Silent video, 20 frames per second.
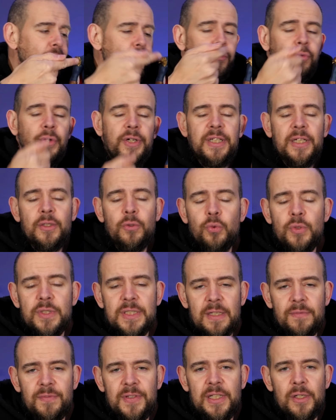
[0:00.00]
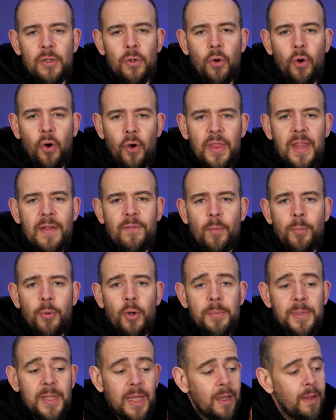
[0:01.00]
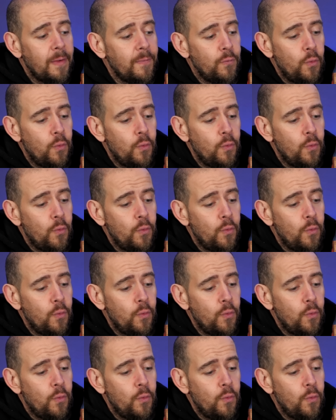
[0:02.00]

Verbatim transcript: Vous voyez toutes ces vidéos en avant-première,